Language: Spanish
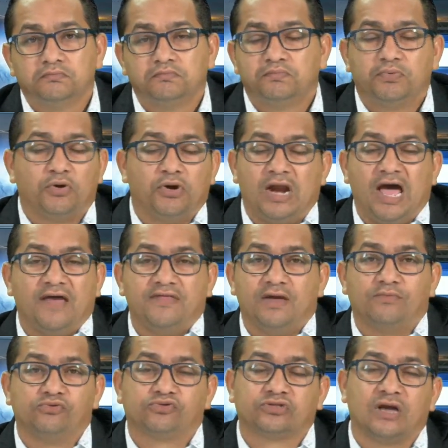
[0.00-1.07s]
Pero nadie
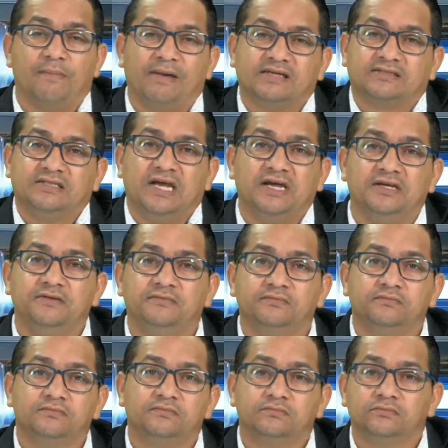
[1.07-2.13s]
busca más de ahí.
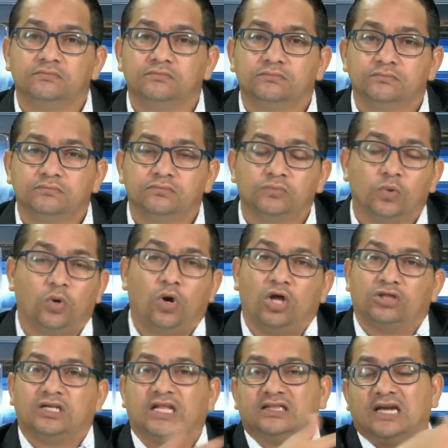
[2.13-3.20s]

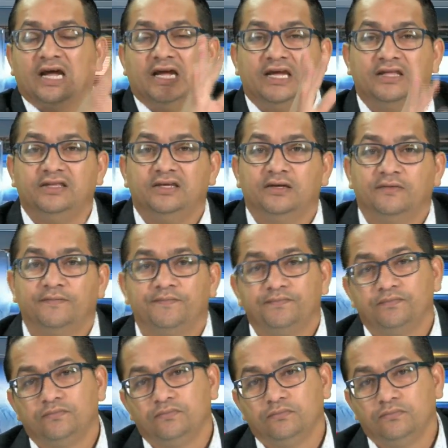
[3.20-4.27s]
Otra tragedia.
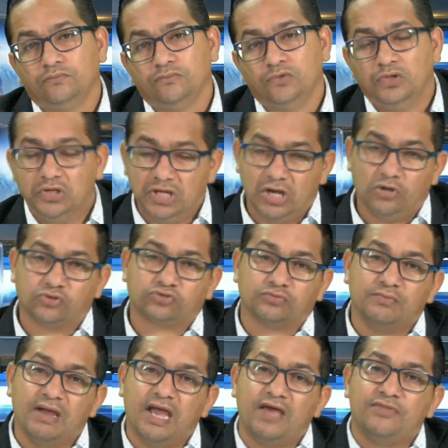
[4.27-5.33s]
Y en los
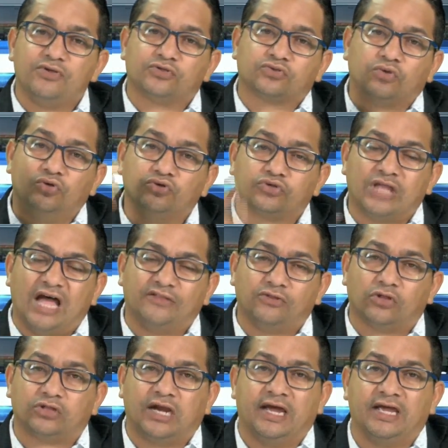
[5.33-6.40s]
medios
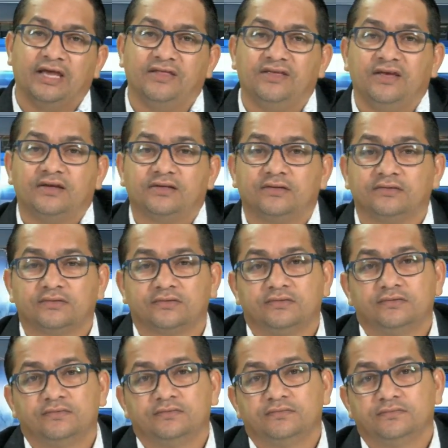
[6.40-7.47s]
contando tragedia.
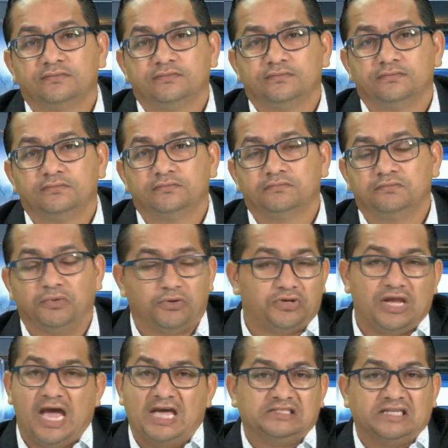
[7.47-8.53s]
Pero
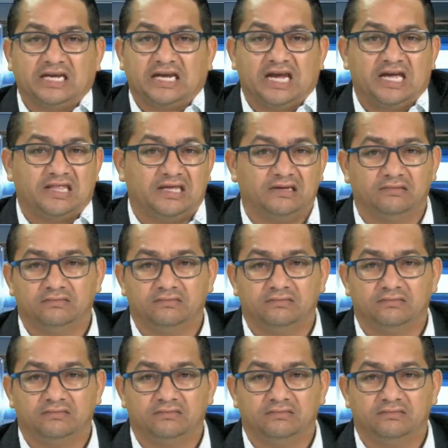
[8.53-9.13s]
ya ahí se queda.